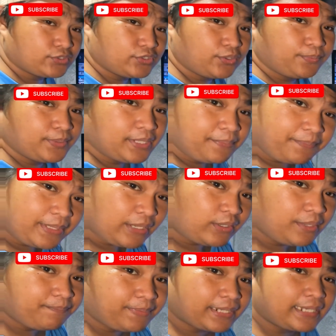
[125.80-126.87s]
YouTube. Yun yung
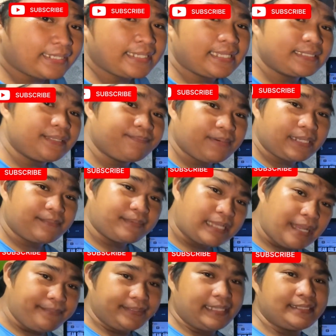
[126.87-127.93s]
pinakaling paraan natin para
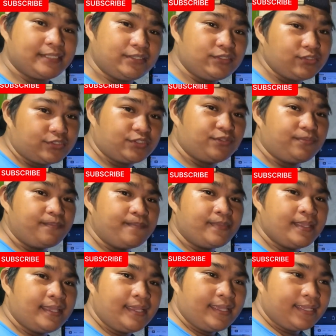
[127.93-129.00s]
magamit natin yung YouTube.
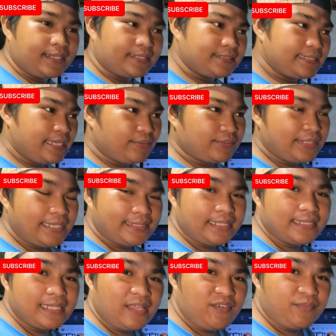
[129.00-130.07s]
Kasi outdated
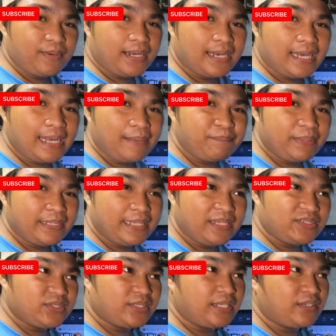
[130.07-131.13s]
na yung mga
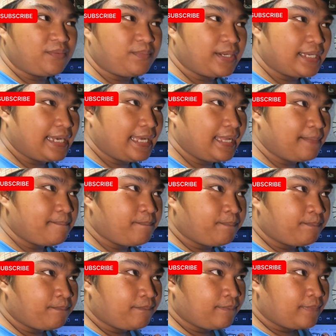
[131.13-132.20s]
application eh. Kumbaga,
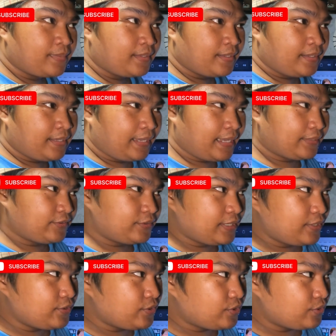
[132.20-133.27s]
ito na
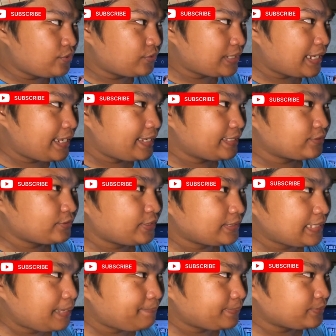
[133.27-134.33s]
yung ito na
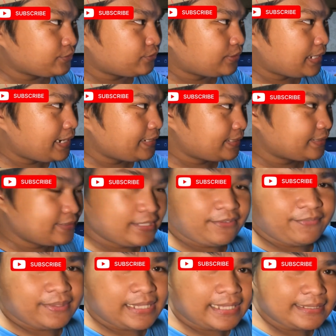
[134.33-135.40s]
dapat yung kaya ng
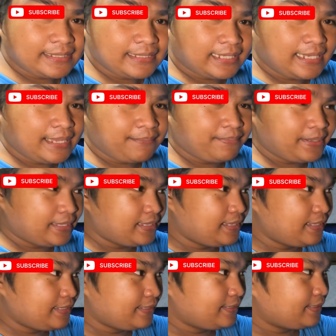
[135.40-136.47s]
TV natin na level.